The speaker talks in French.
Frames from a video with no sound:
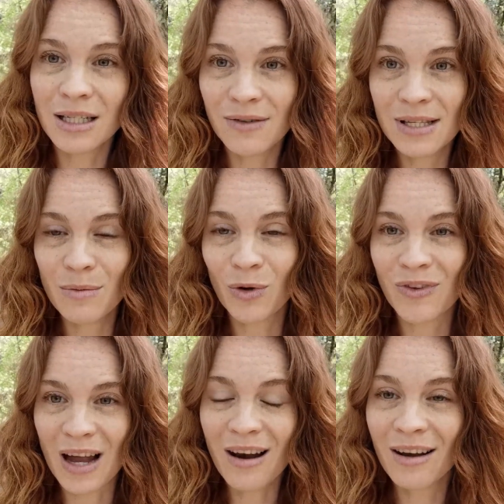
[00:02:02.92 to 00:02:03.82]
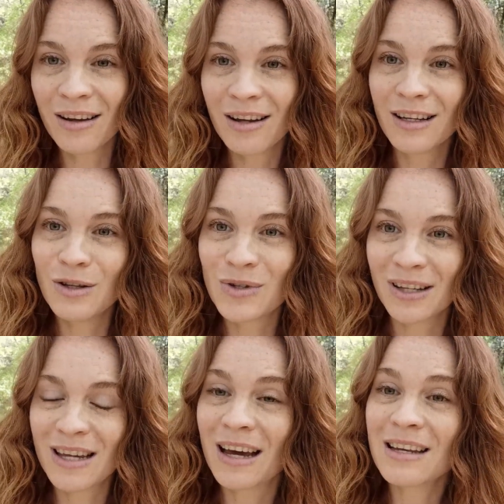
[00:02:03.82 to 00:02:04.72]
activité mentale, qui nous
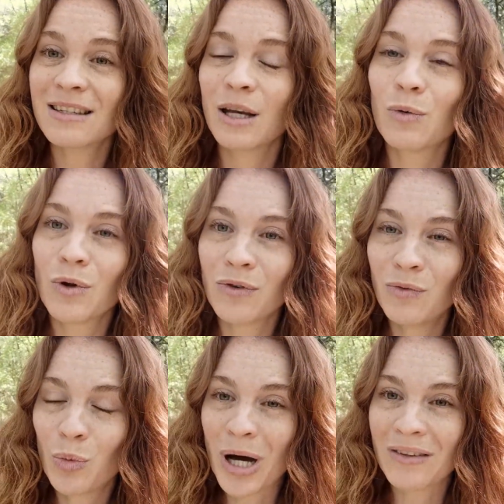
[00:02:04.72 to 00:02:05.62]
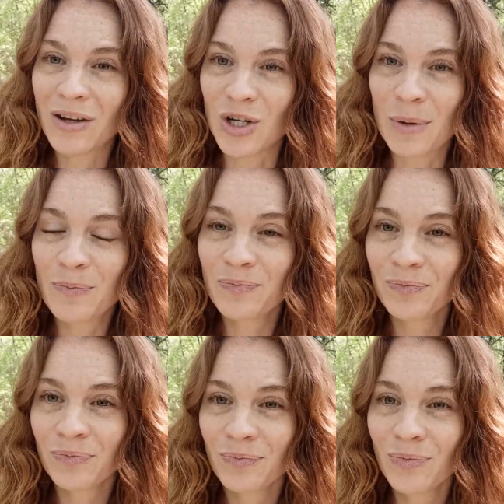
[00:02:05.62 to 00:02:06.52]
intéresse et qu'on a envie de vous partager.
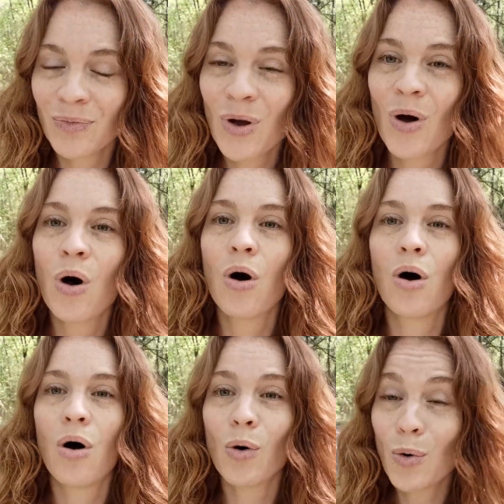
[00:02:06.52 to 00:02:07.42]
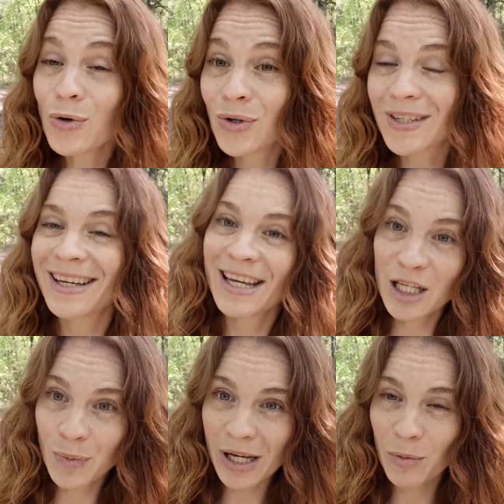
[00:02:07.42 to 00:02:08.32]
En gros, ce serait
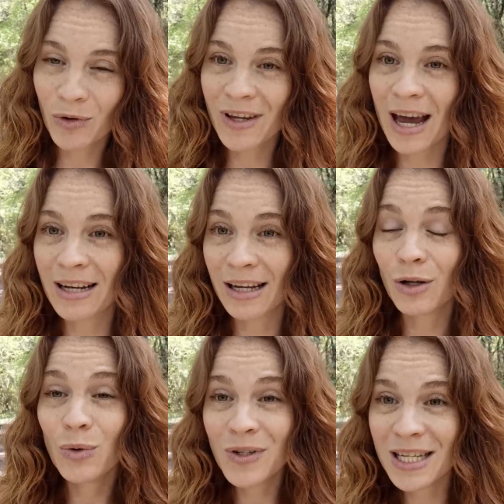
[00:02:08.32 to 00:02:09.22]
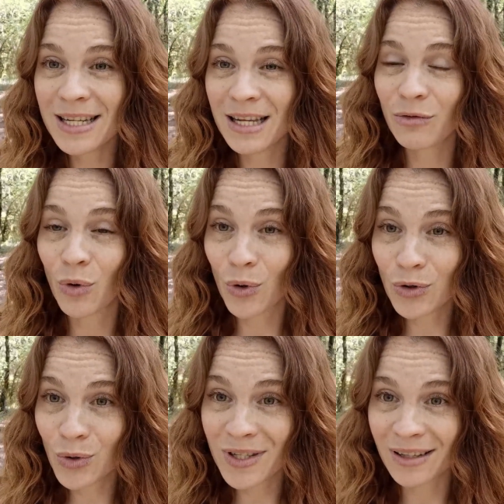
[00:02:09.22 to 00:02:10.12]
expérimenter à aller utiliser vos
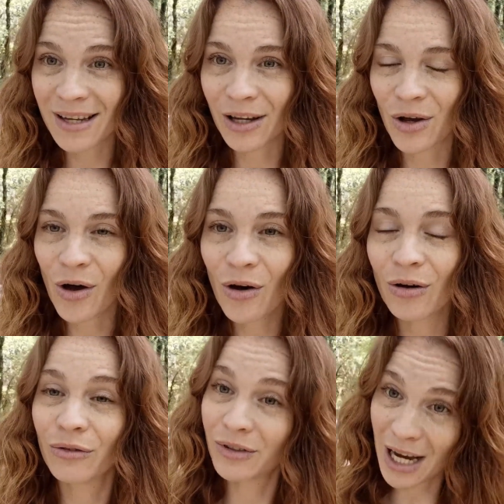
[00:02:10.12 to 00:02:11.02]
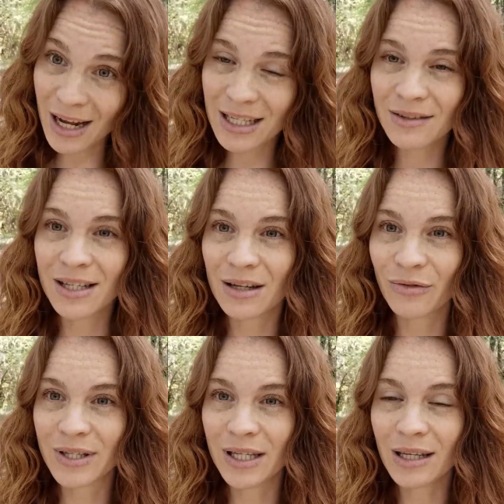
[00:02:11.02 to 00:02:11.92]
ressources intérieures via l'activité
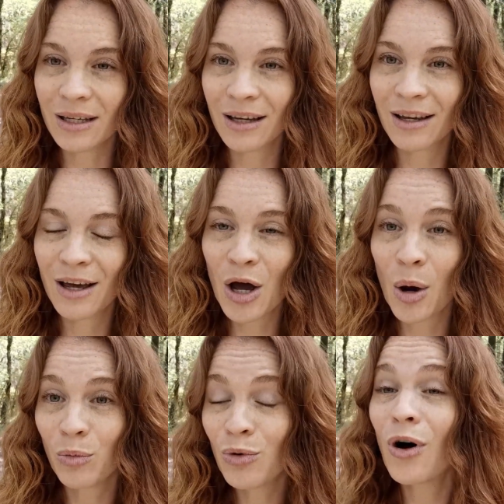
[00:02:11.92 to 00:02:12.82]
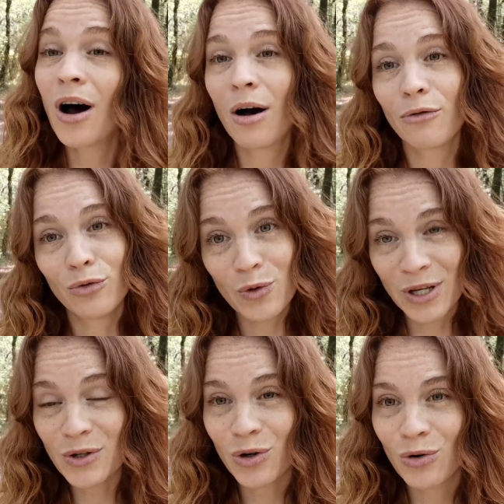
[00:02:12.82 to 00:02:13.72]
physique pour vous
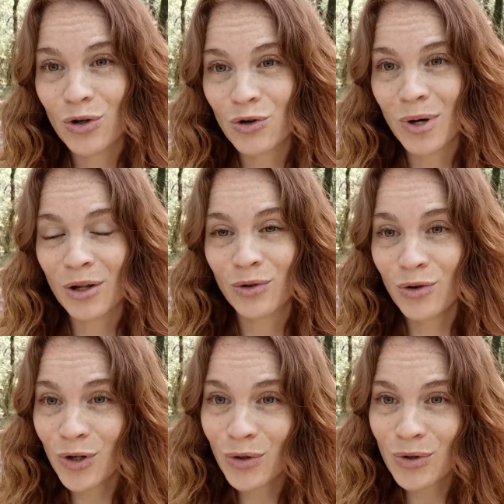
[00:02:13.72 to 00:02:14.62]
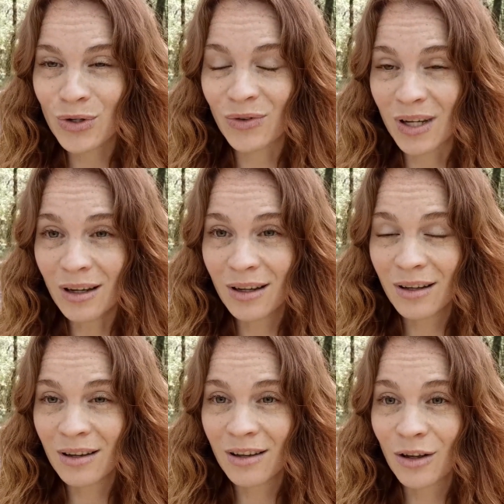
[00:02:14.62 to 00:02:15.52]
mener sur le chemin de votre santé,
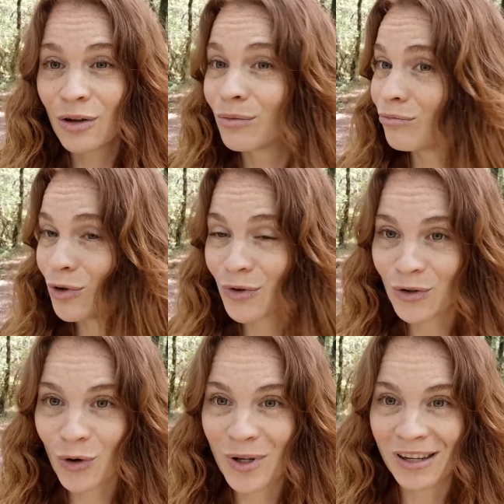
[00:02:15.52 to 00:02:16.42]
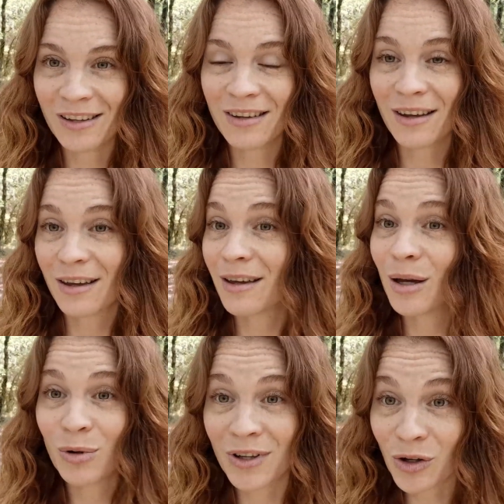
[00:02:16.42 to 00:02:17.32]
de votre bien-être
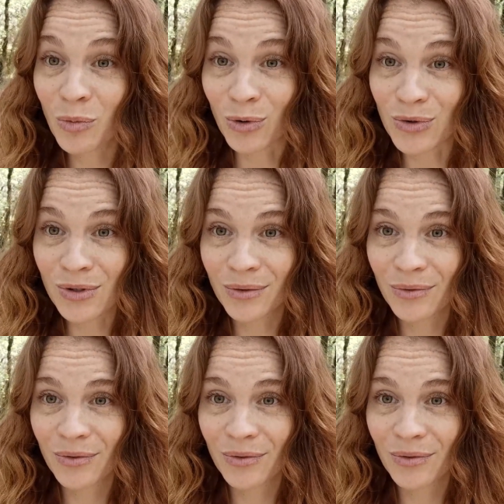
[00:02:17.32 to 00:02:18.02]
et peut-être plus.